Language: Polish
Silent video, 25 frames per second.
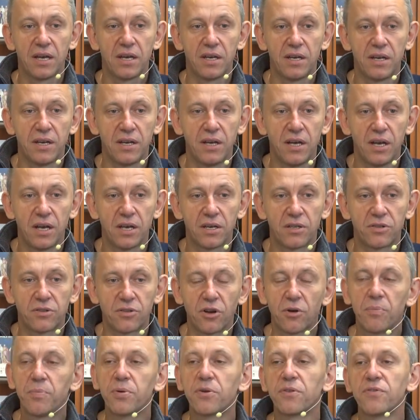y,
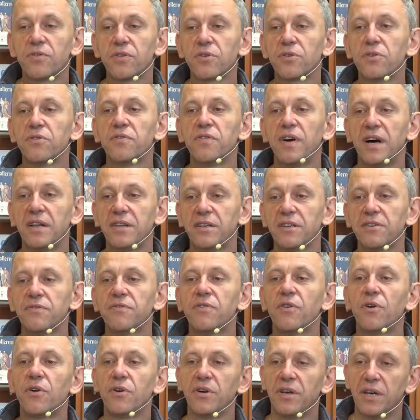do prowokowanych
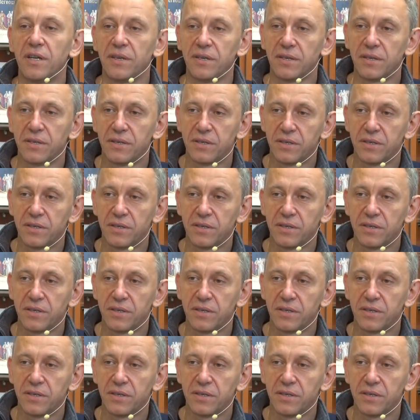wojen.